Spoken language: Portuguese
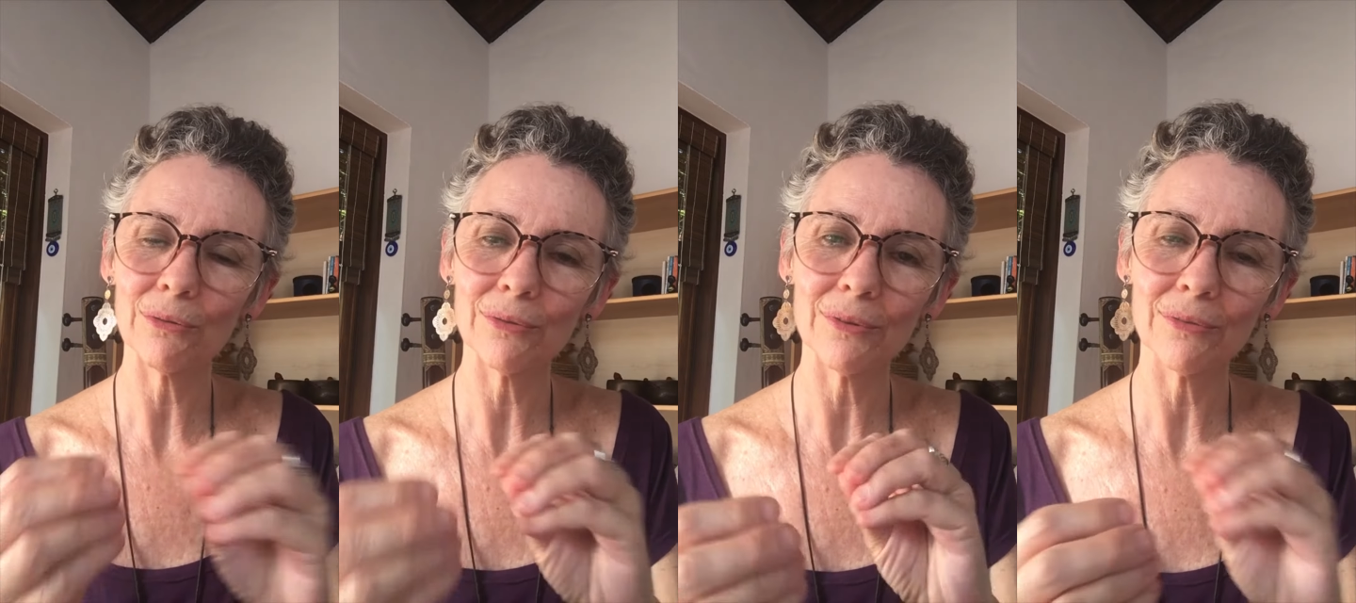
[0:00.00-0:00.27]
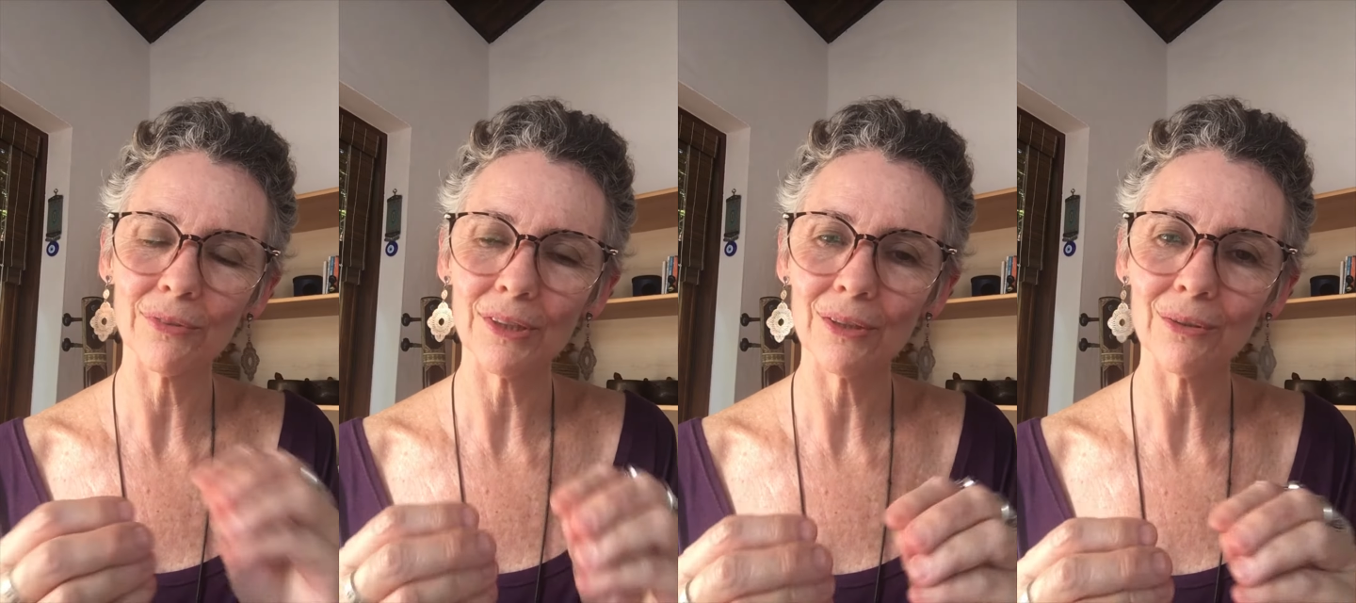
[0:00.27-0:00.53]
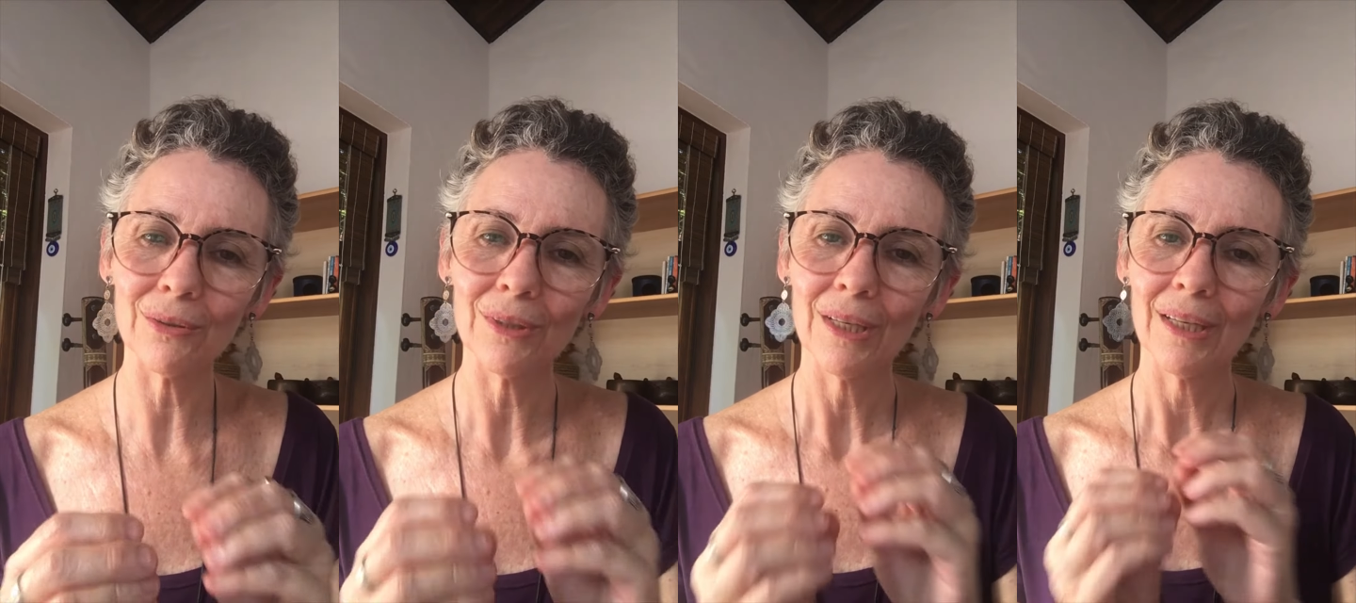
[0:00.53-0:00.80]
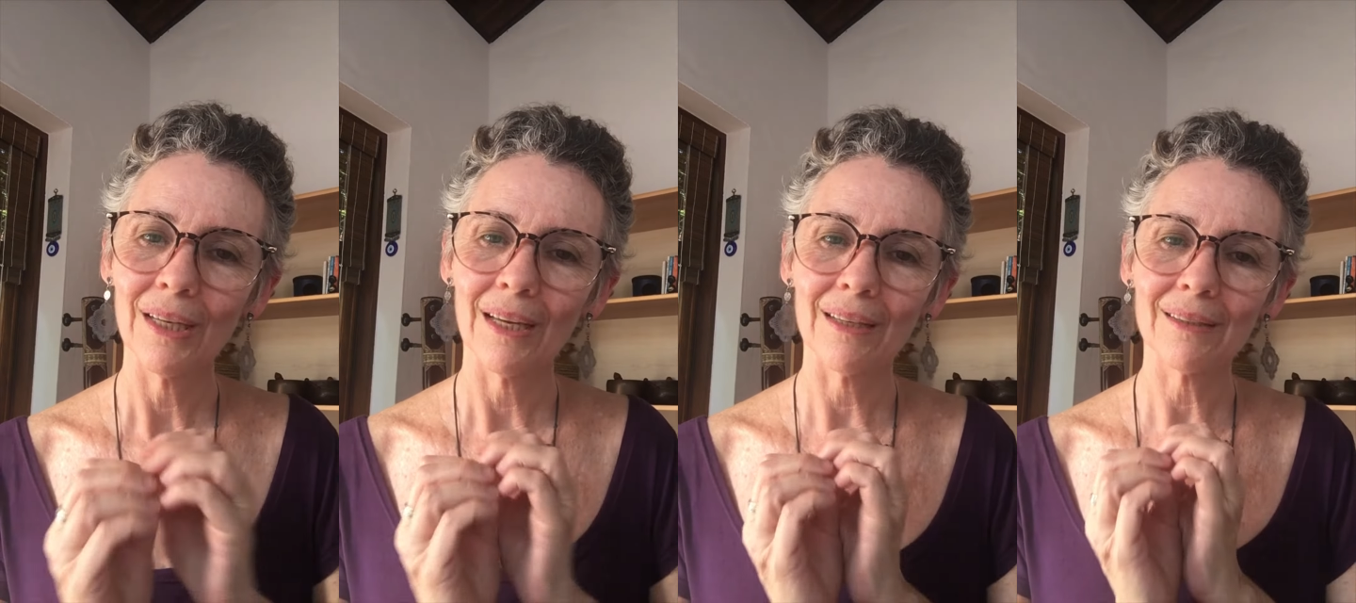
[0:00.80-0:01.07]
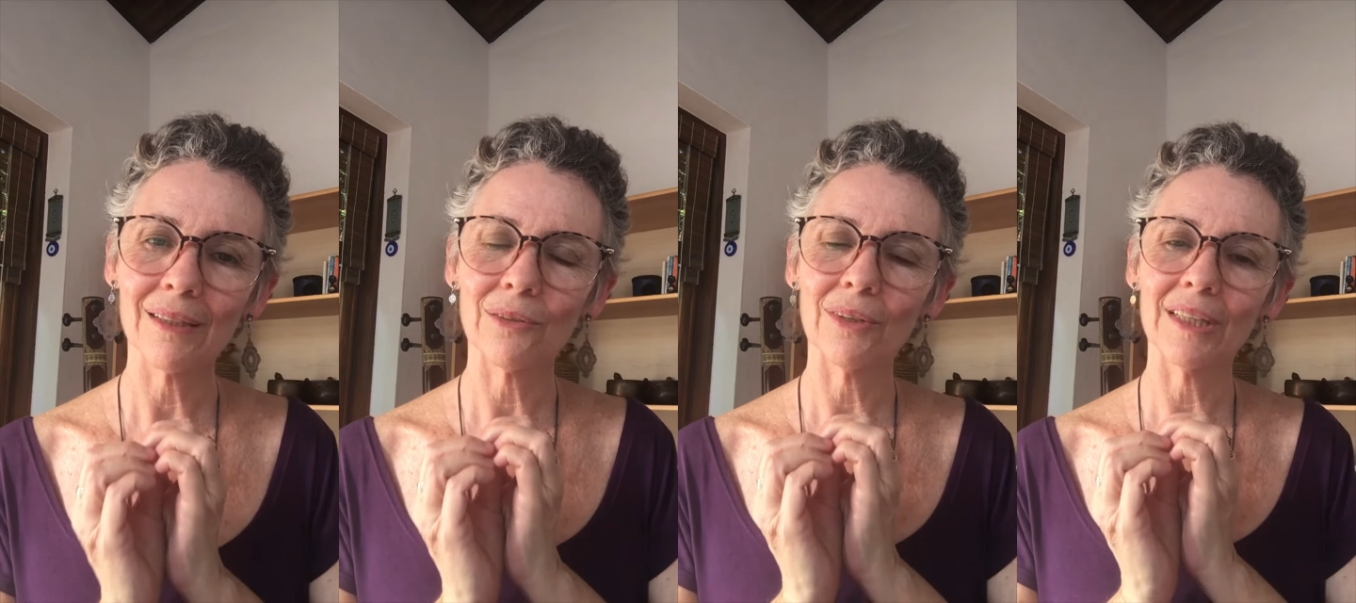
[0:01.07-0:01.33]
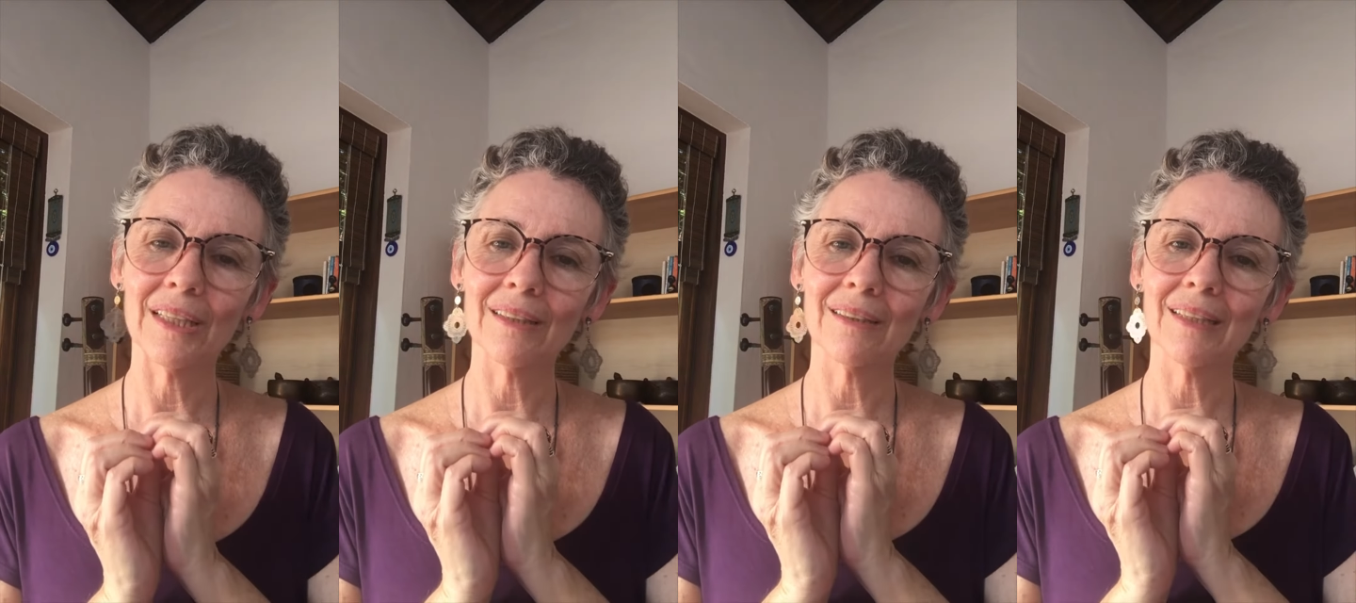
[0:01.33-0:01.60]
vivido essa
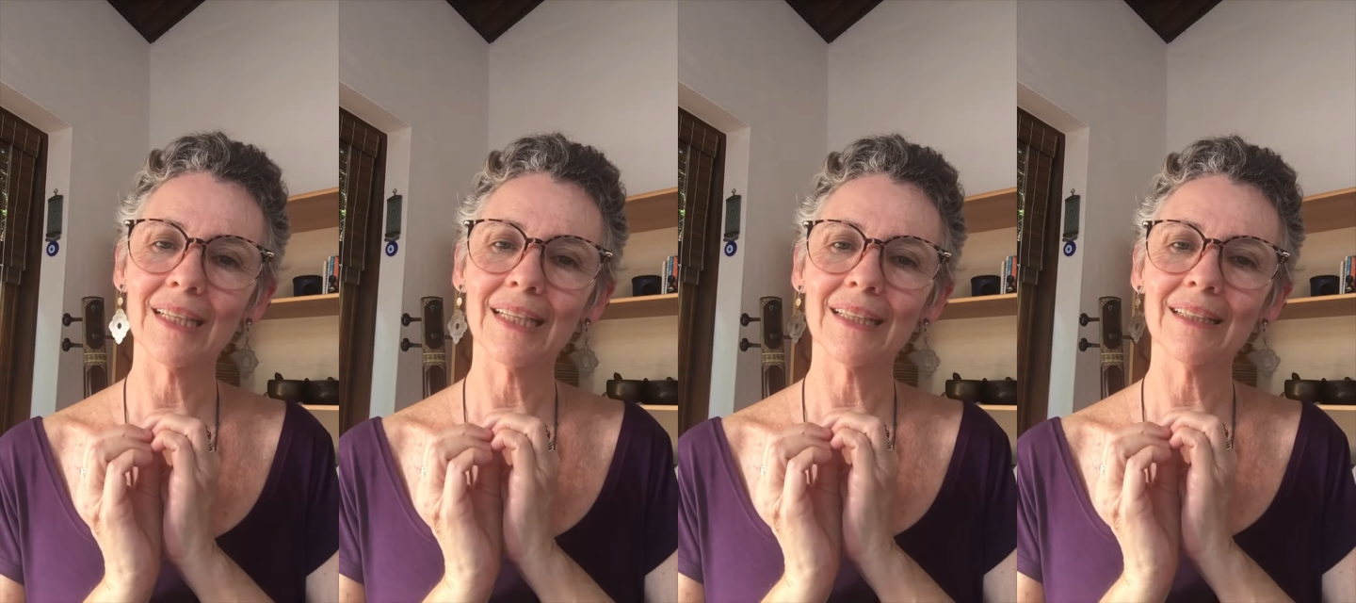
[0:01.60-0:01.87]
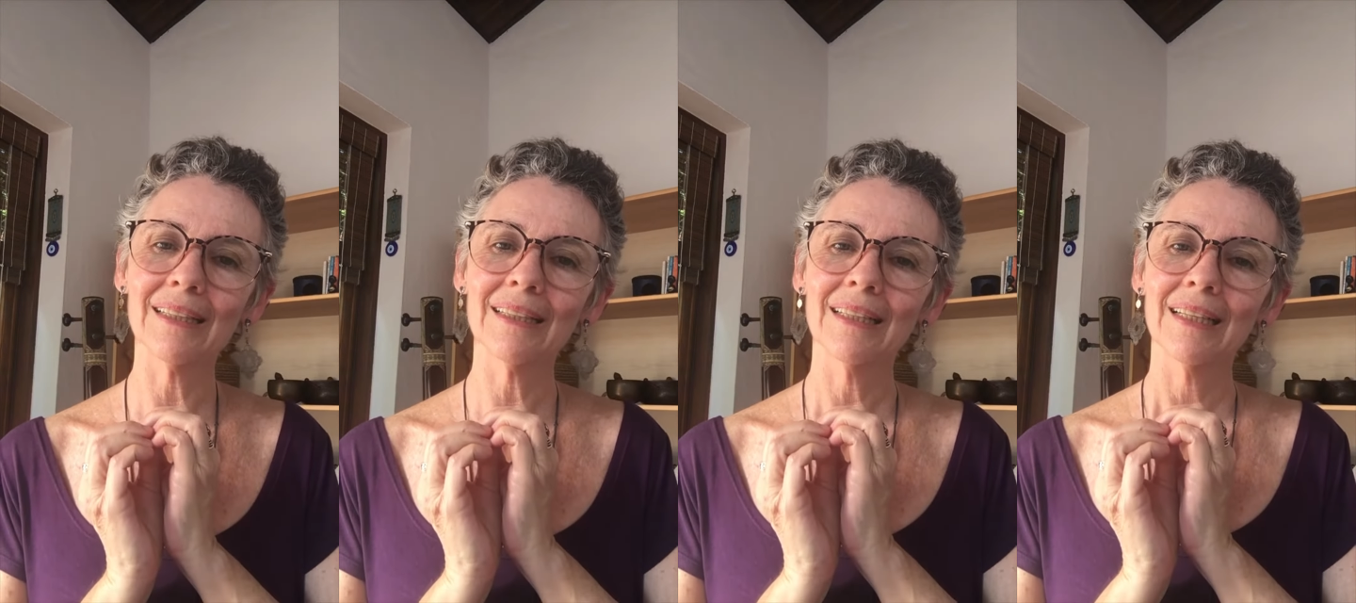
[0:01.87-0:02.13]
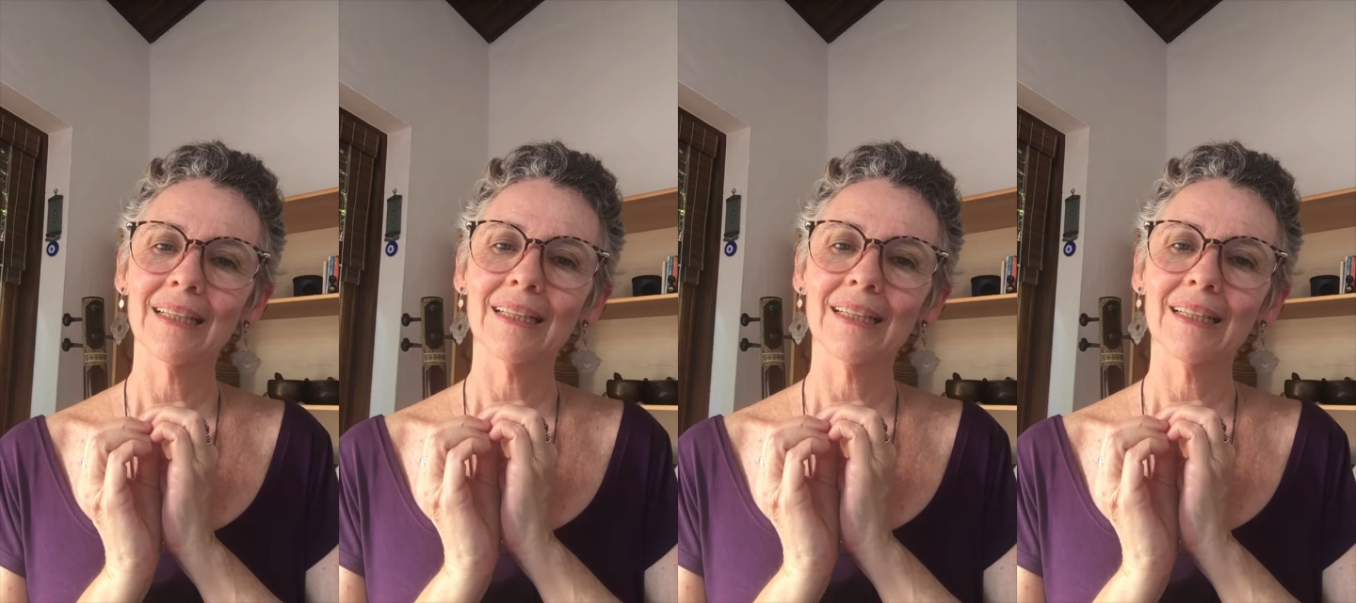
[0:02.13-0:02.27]
quarentena,